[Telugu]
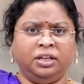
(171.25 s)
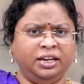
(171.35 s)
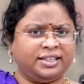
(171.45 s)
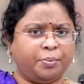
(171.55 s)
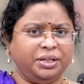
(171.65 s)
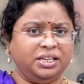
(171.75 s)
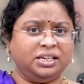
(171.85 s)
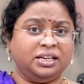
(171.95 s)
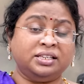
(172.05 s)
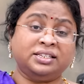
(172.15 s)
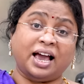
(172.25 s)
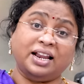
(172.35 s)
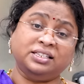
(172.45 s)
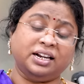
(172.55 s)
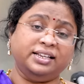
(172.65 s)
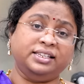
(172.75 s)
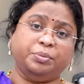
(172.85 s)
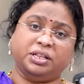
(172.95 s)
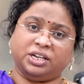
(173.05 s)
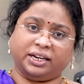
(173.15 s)
దీనికి సంబంధించి చాలా స్టడీస్
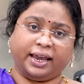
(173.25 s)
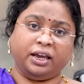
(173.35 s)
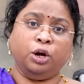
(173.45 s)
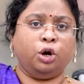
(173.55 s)
ఈ మధ్య జరిగాయి